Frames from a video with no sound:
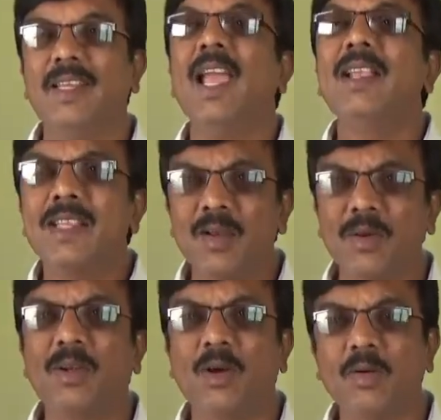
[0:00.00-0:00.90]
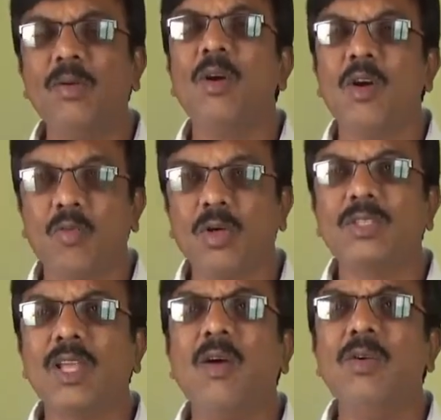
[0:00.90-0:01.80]
ఏం చేయమంటావు
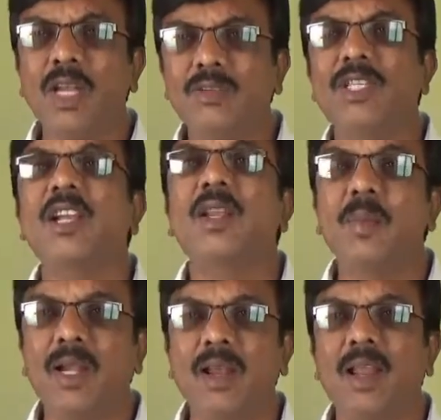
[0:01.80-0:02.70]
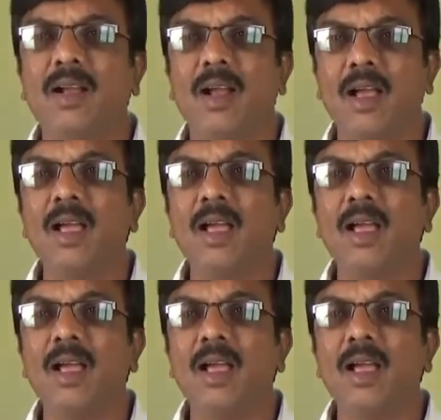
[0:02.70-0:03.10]
వస్తా ఉంటే చంటి బిడ్డలు లెక్క